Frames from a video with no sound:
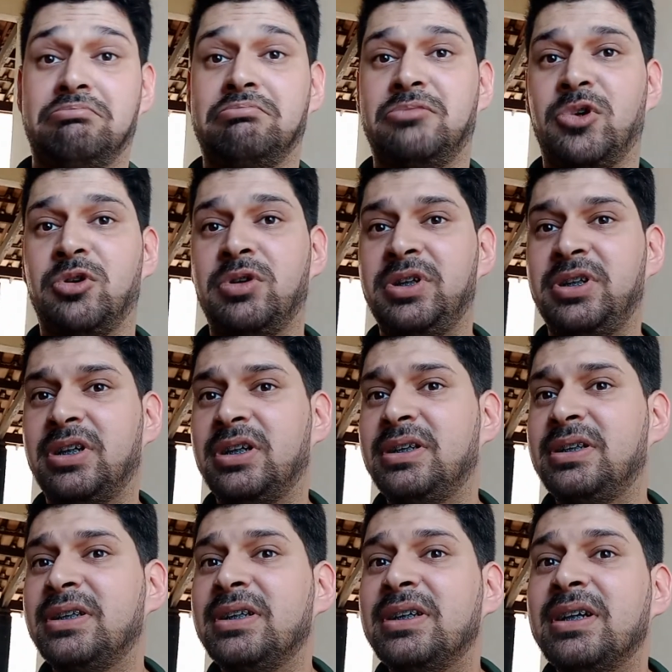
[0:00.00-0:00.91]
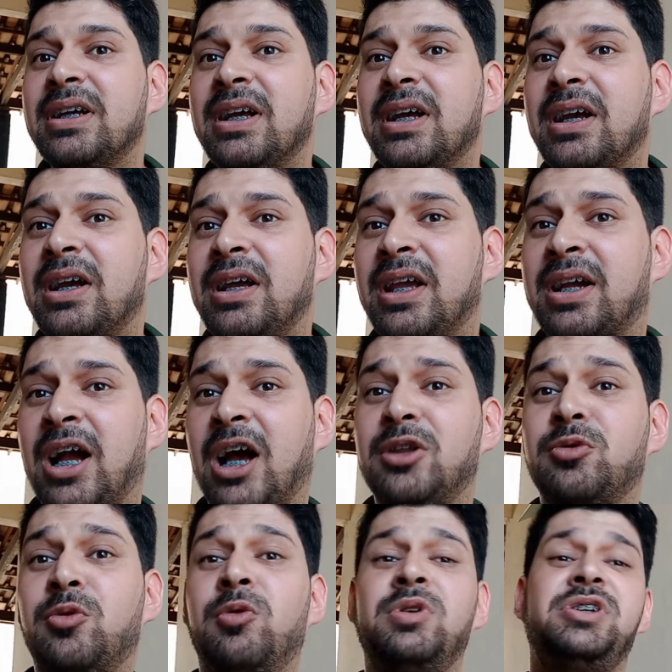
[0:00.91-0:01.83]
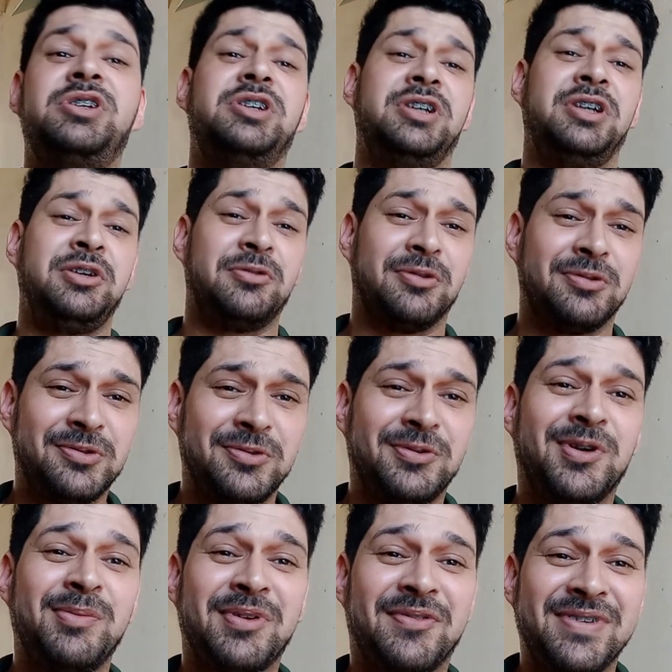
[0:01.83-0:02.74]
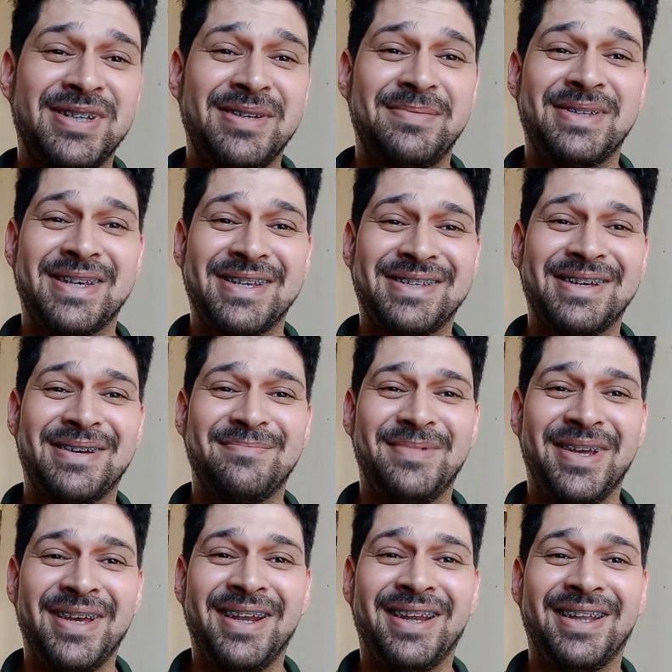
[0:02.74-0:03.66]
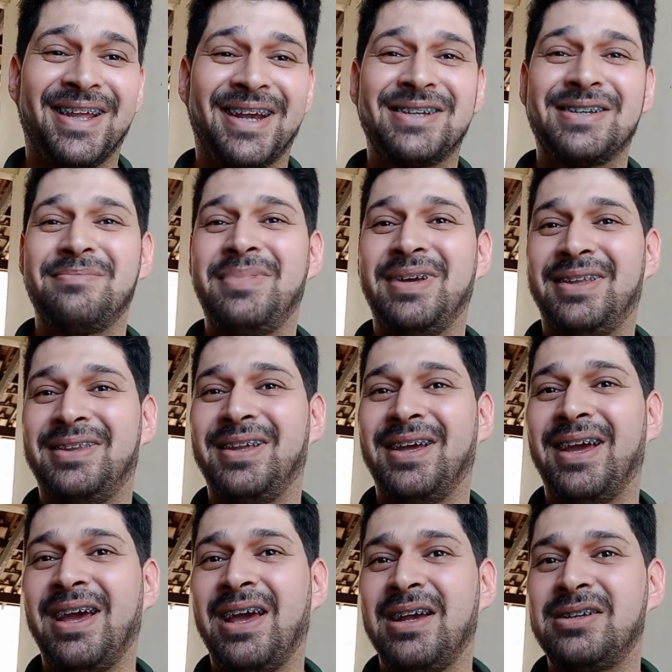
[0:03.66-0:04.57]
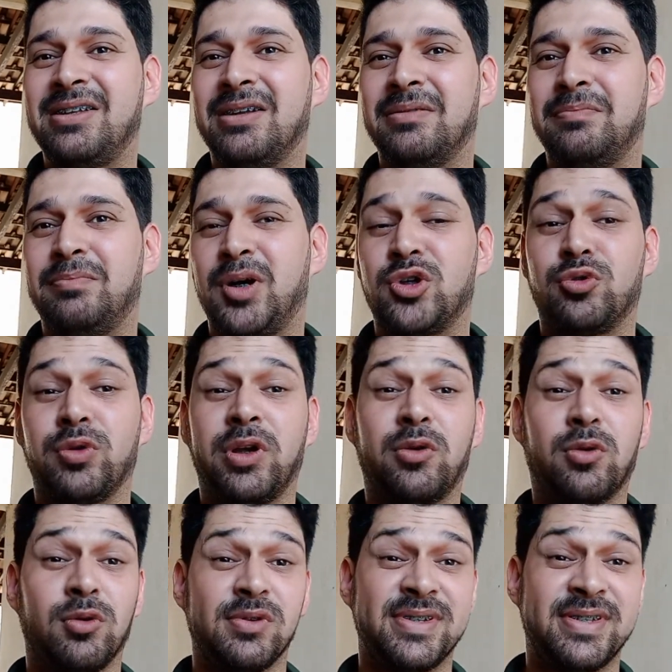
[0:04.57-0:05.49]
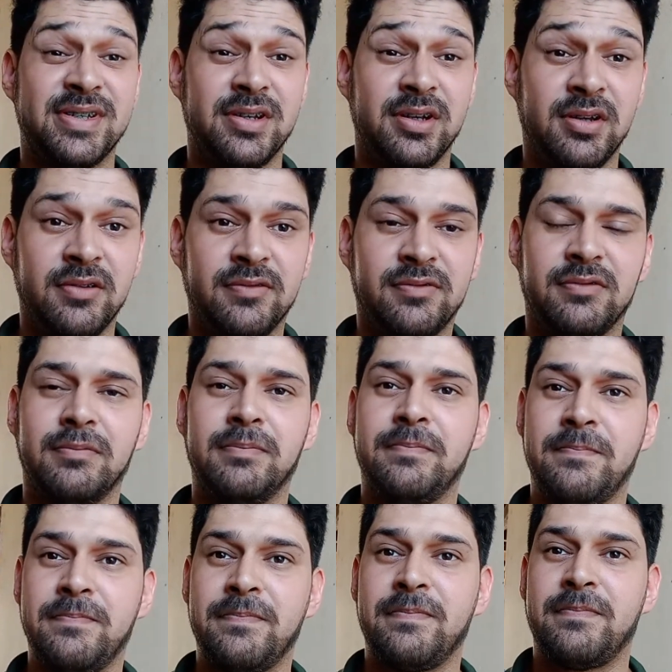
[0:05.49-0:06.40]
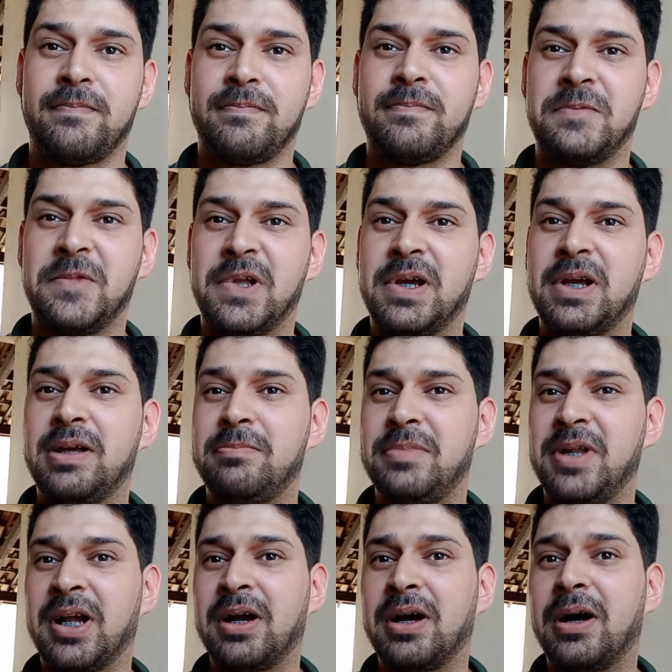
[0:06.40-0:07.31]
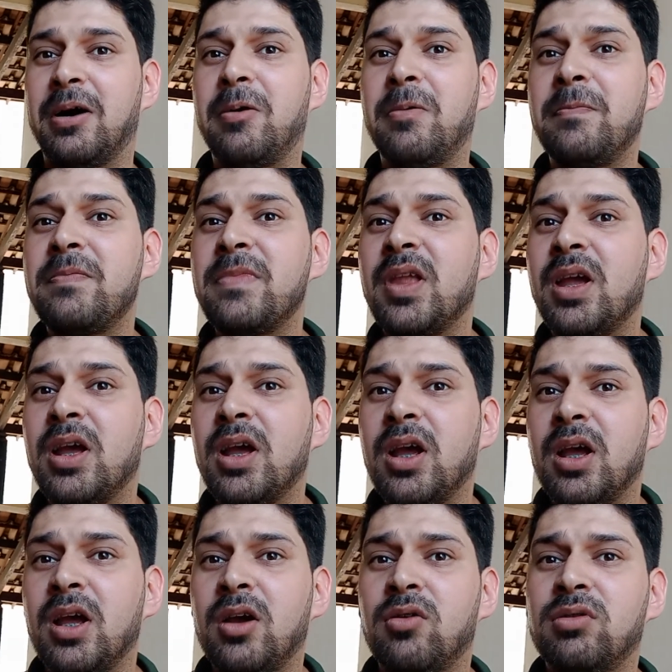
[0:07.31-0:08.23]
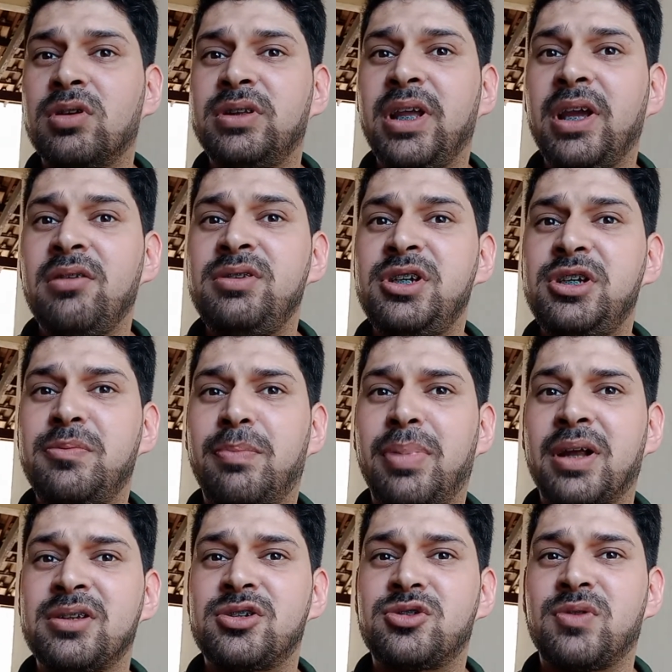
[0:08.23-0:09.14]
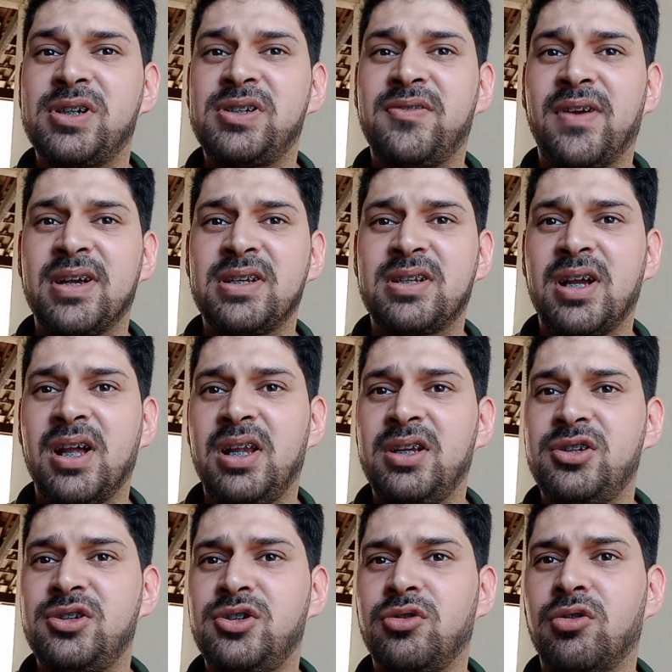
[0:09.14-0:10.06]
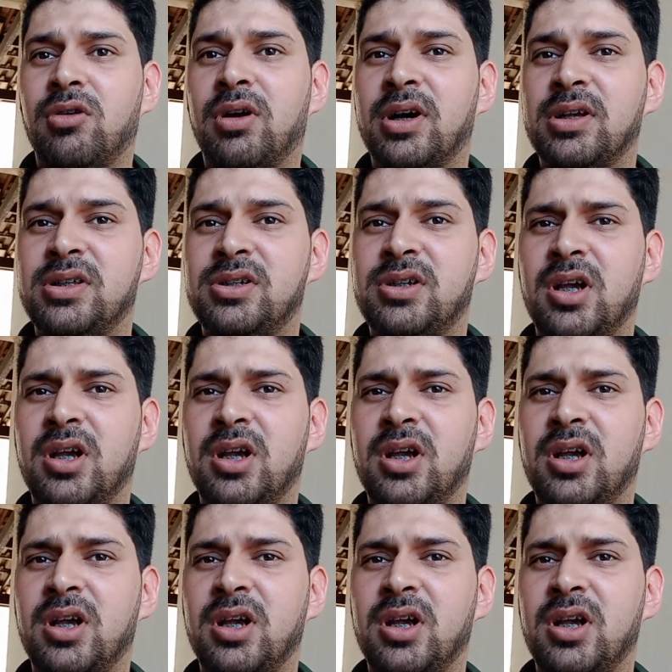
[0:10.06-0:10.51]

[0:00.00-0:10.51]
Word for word: Poxa, Ricardo Gondim, outro nome que você precisa saber, né? Da Igreja Bethesda, pastor inclusivo, né? Legal. Eu odeio e desprezo suas festas religiosas.